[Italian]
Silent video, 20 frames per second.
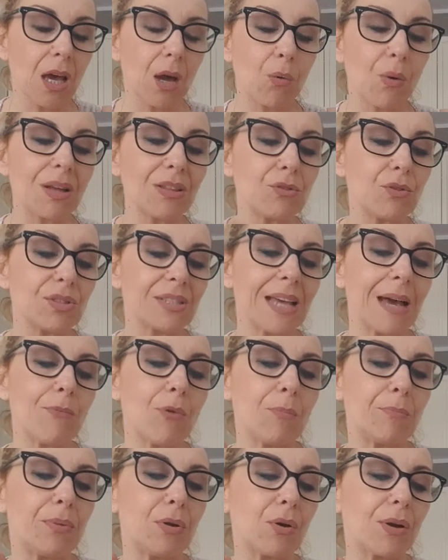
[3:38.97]
Quando
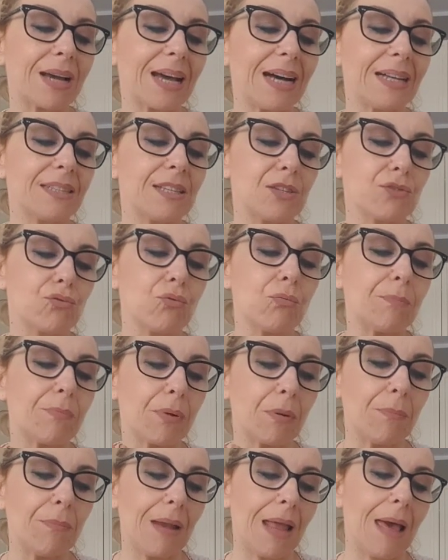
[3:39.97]
siamo bloccati su un
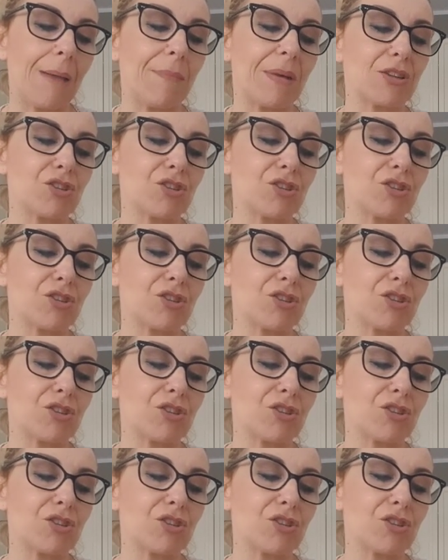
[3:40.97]
problema,